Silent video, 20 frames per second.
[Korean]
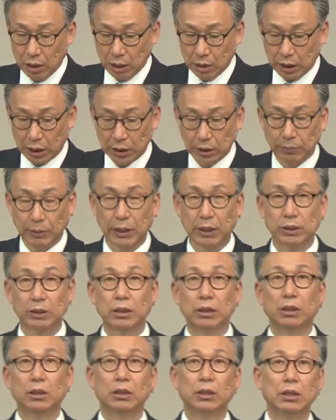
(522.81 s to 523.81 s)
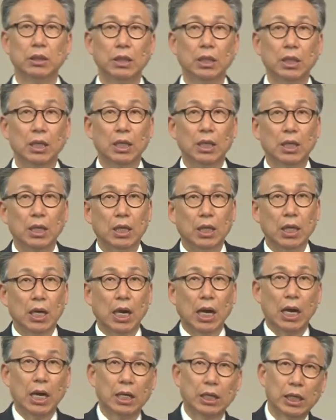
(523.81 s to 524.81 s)
다시 말해서
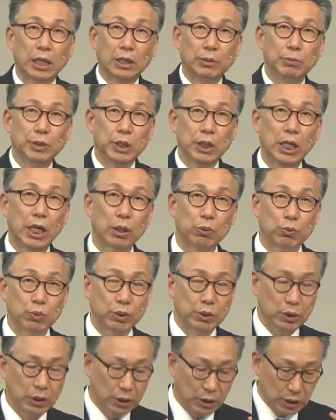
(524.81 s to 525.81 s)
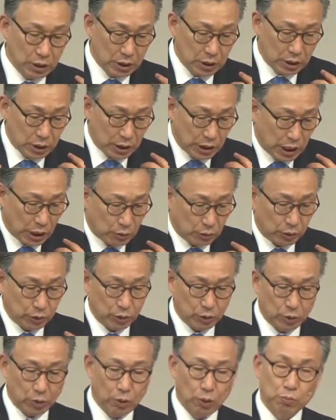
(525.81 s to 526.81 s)
하나님이 이하권위를
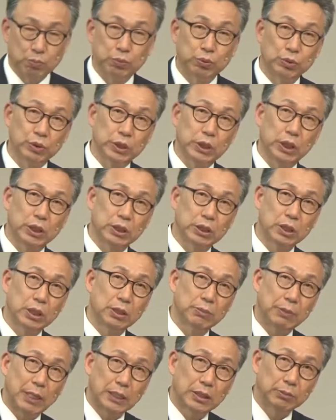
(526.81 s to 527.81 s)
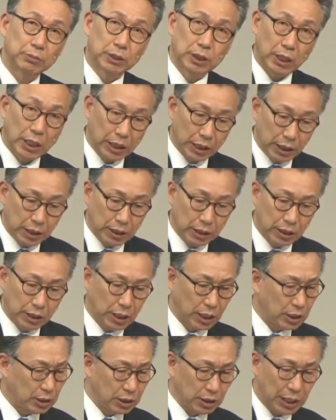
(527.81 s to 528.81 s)
이하권위로 부르셔서 말씀을 전하겠는데
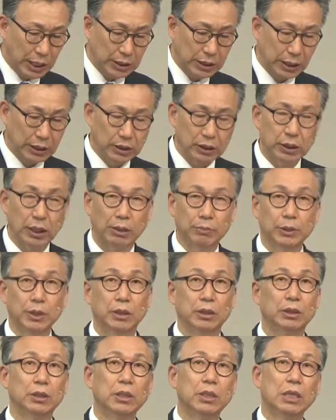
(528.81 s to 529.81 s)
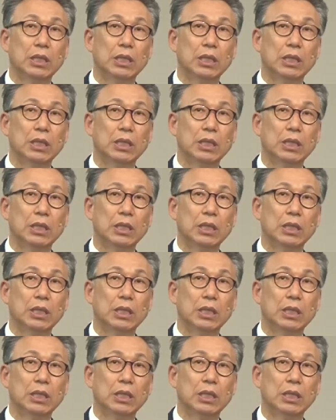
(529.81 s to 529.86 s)
내가 그걸 하지 않는다면